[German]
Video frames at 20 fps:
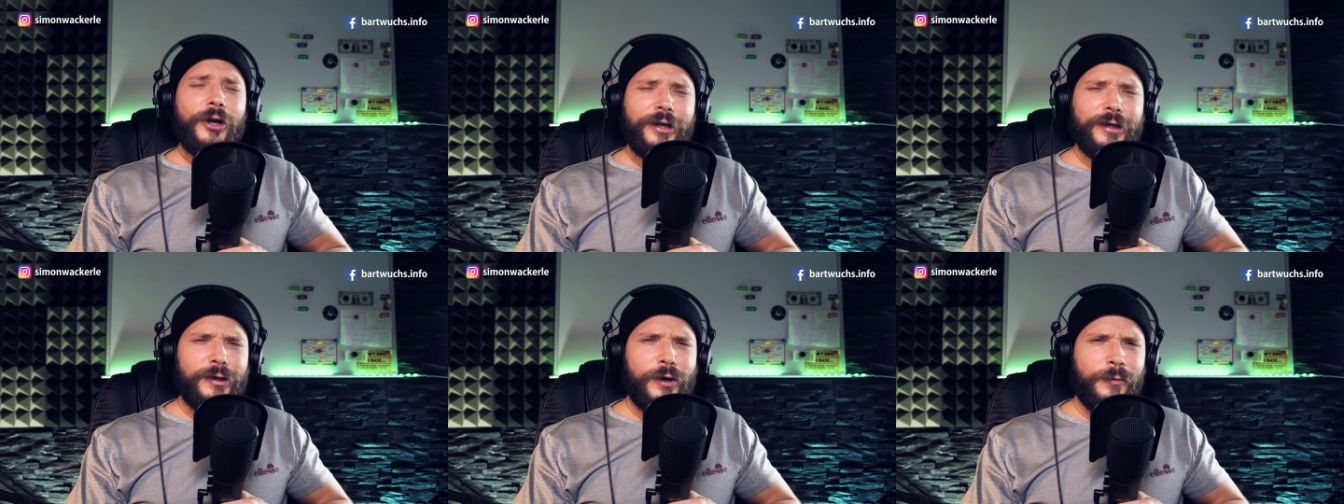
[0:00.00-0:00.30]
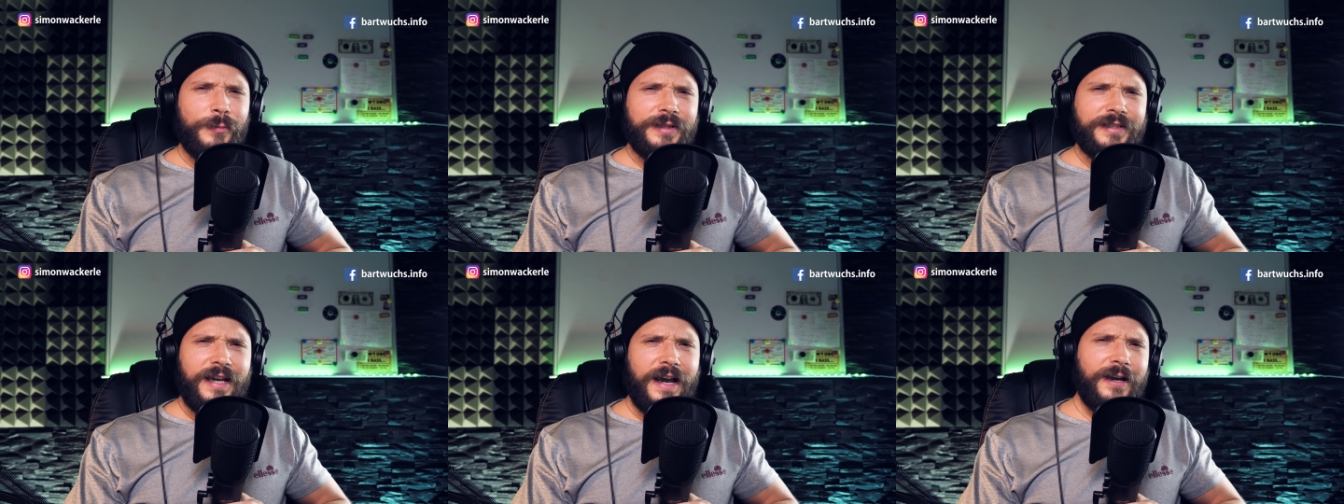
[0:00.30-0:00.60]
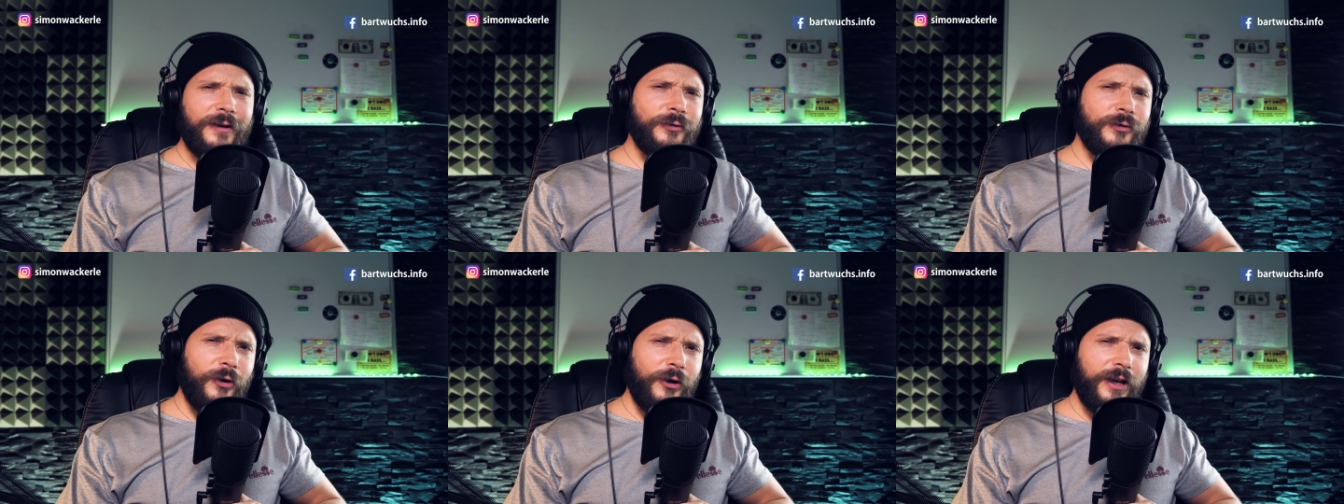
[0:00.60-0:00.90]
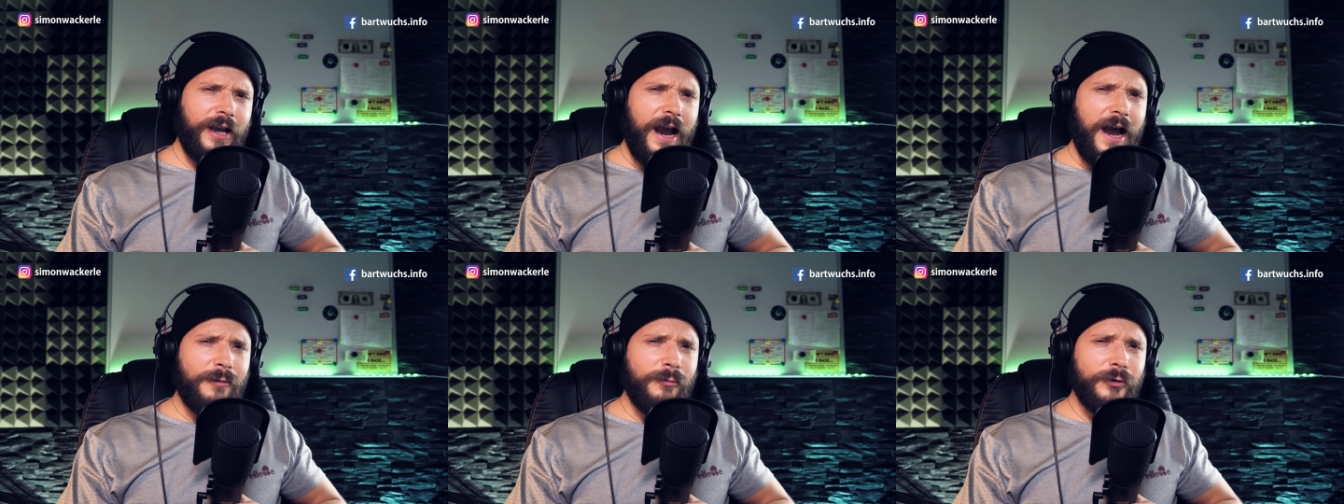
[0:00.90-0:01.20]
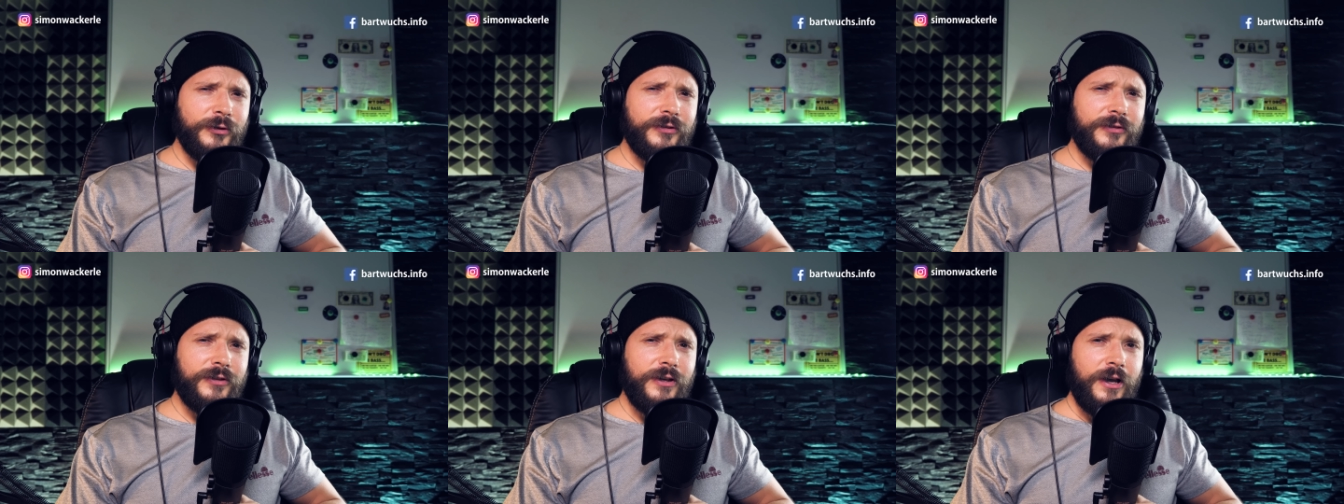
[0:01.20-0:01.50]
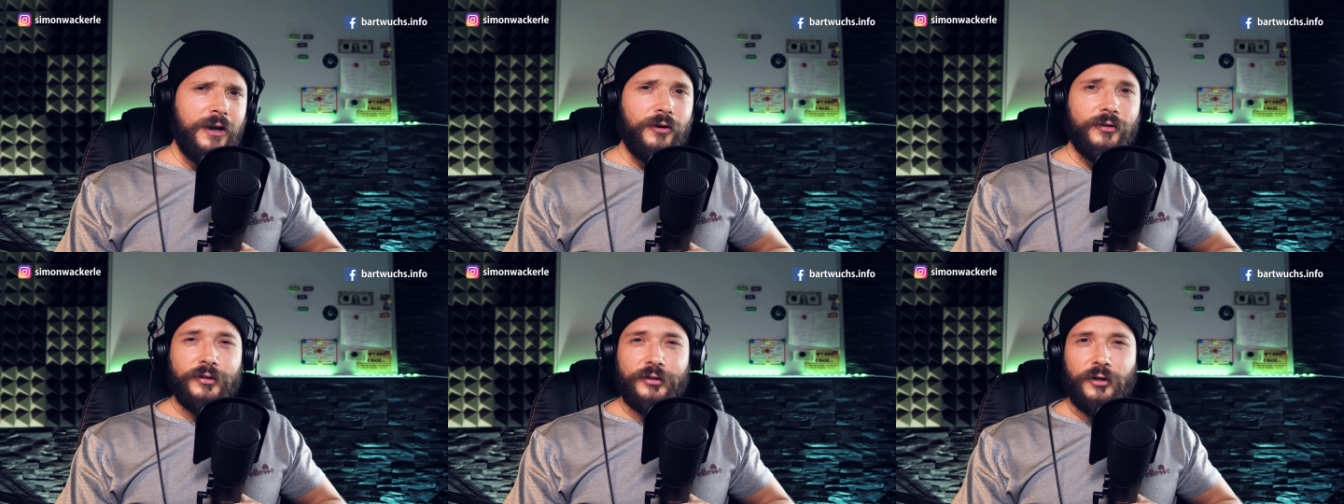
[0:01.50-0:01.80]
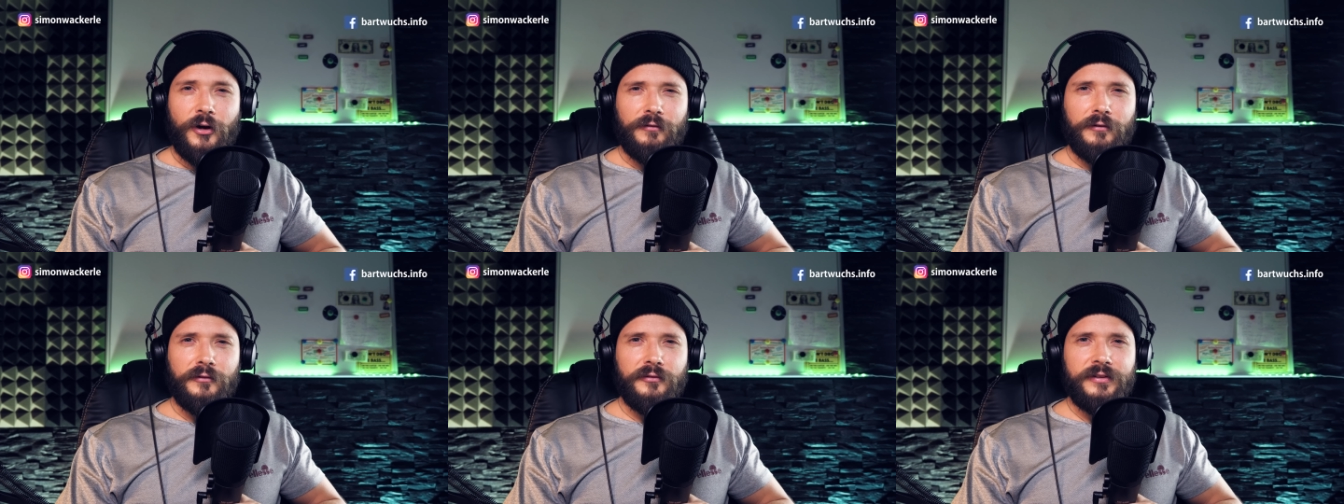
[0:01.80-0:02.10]
eure Kommentare und eure Abos und
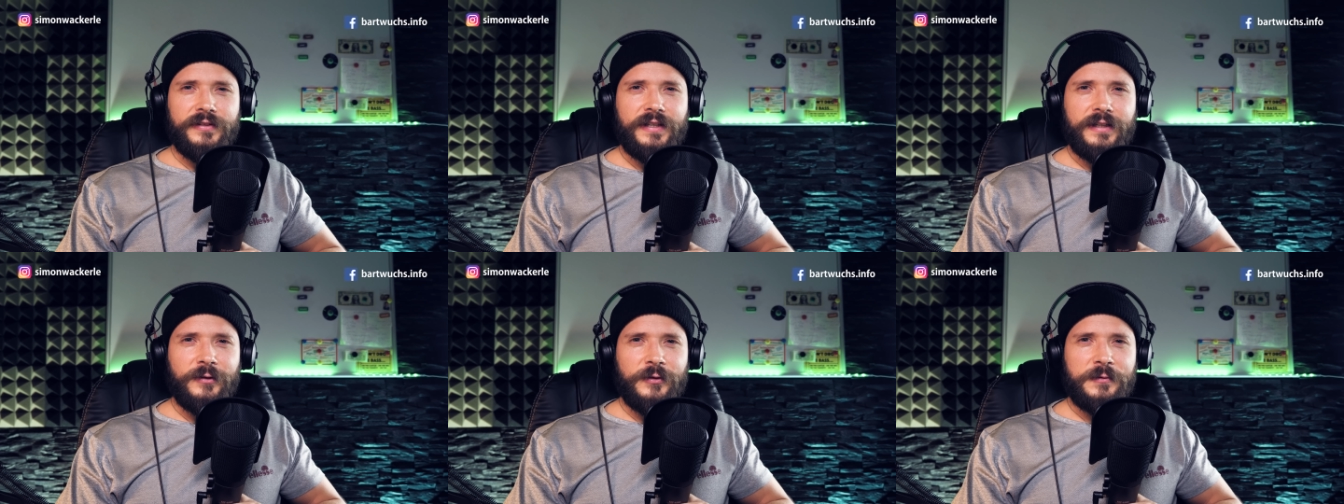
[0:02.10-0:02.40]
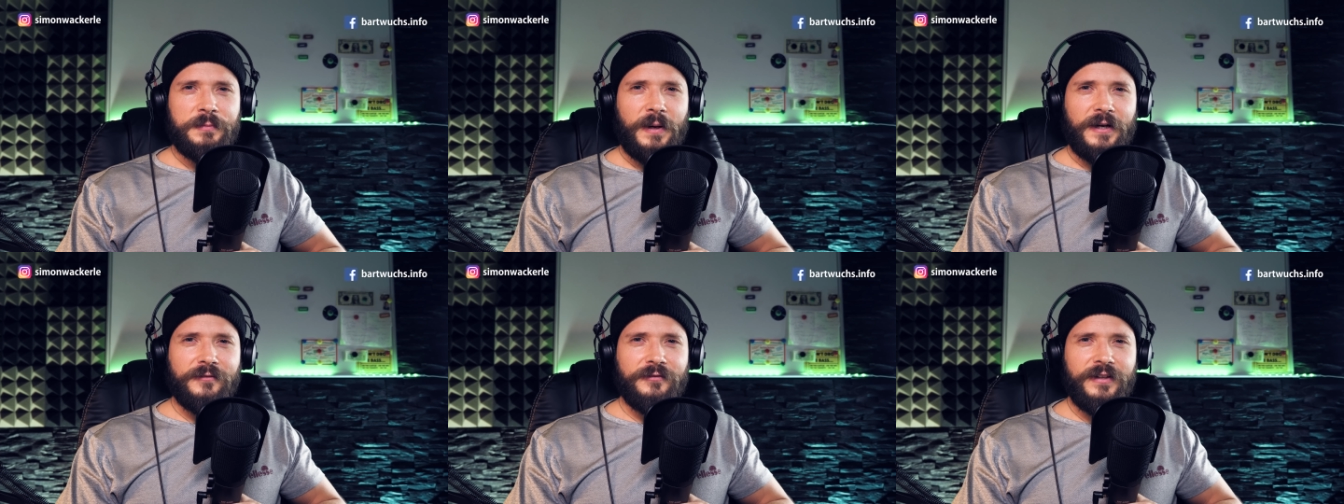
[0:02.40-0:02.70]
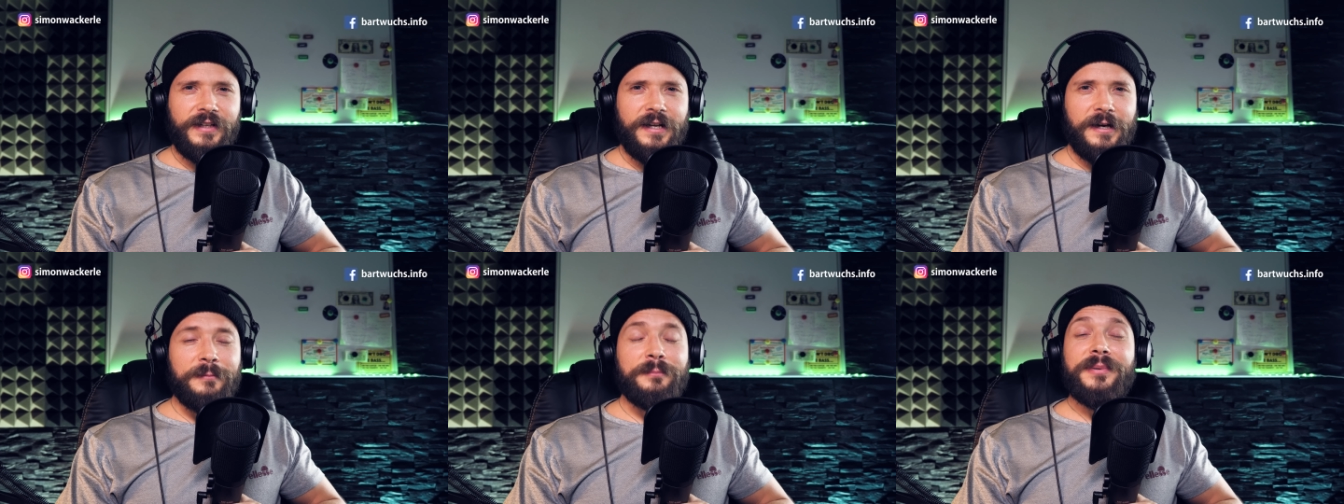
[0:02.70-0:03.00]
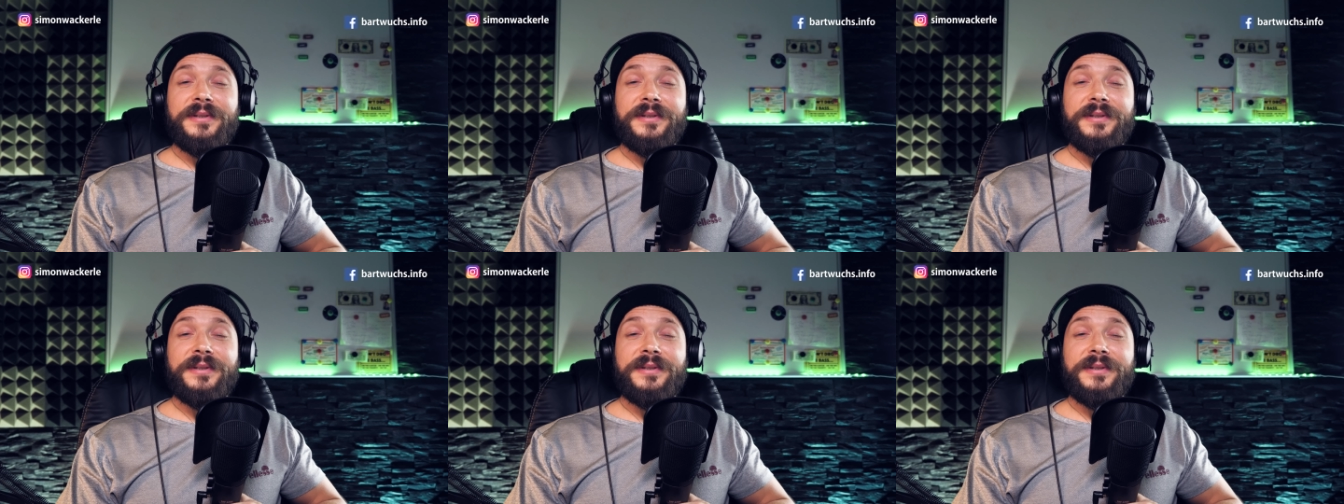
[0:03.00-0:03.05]
ich hoffe, wir sehen uns bald wieder.